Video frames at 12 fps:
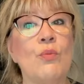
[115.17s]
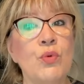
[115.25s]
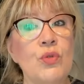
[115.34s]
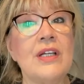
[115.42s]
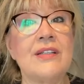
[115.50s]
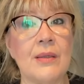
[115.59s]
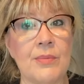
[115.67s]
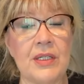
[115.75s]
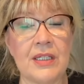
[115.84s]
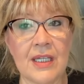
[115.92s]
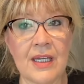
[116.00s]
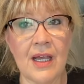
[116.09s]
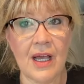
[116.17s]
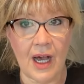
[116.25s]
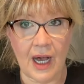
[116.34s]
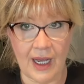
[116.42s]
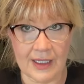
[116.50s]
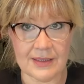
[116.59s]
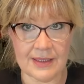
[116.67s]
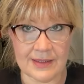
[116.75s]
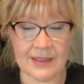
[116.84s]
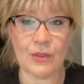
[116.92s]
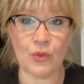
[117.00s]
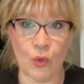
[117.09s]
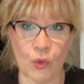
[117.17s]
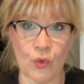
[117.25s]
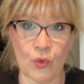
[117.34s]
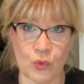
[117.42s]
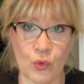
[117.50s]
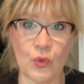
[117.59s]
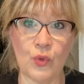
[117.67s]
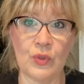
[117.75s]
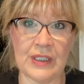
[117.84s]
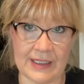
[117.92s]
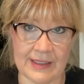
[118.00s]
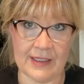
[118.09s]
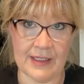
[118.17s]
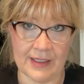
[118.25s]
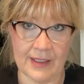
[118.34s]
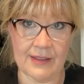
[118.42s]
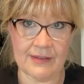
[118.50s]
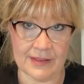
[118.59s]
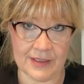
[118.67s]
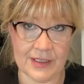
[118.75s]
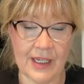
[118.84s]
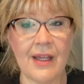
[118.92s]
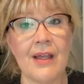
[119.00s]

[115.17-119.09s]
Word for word: Bu da tabii ki halsizlik, yorgunluk nedenidir.